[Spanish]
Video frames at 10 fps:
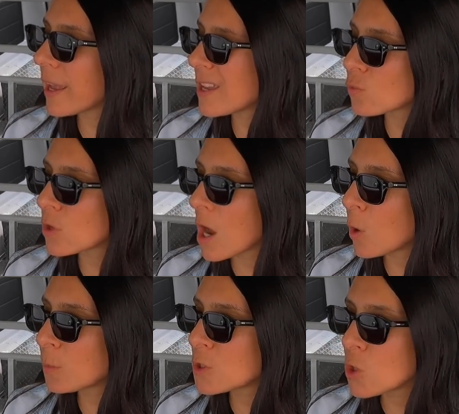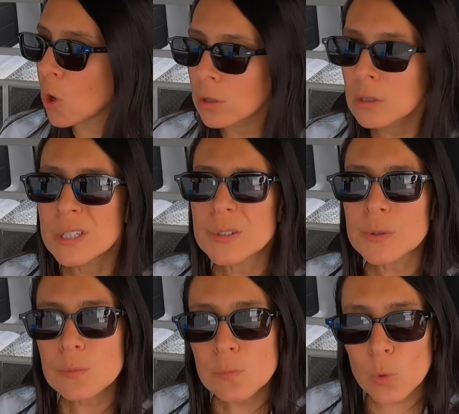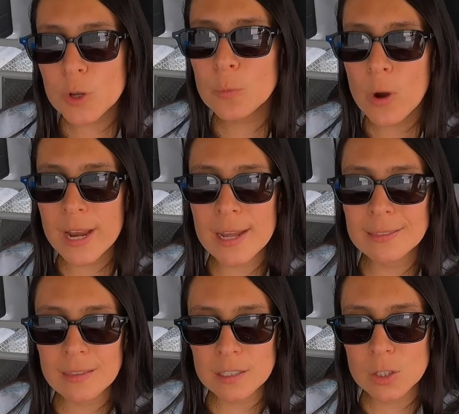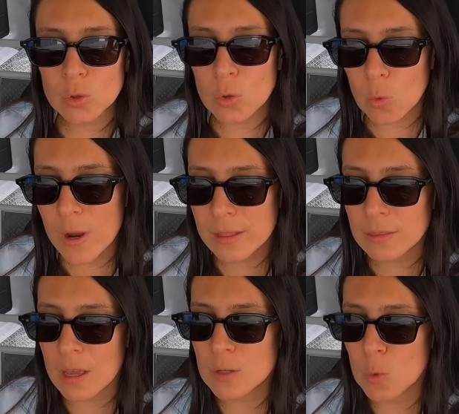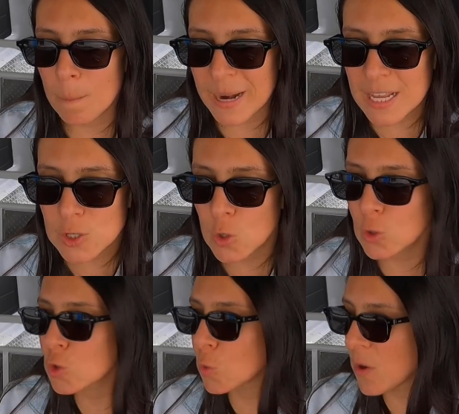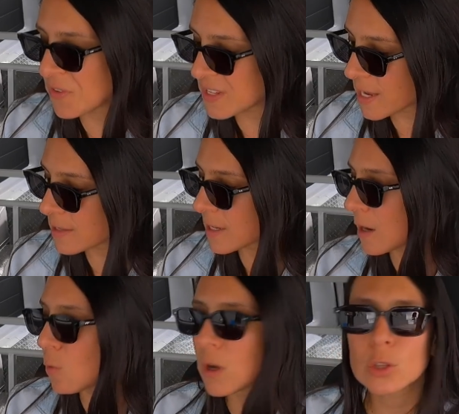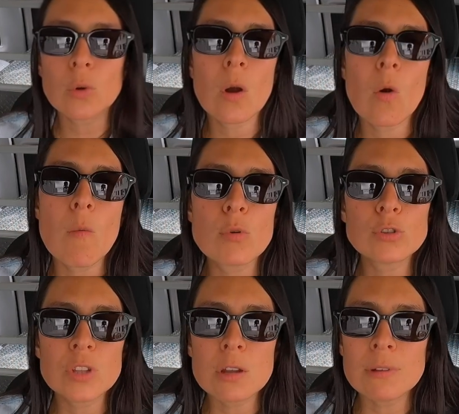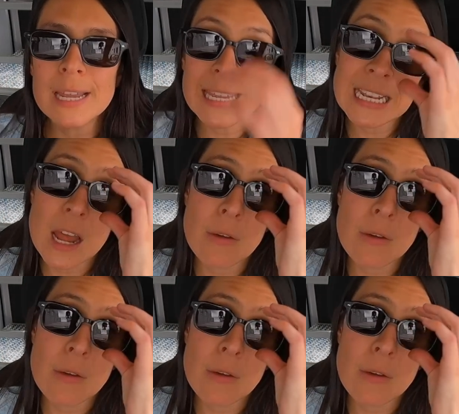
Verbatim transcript: que es una opción muy buena teniendo en cuenta su precio, su eficiencia en cuanto a combustible y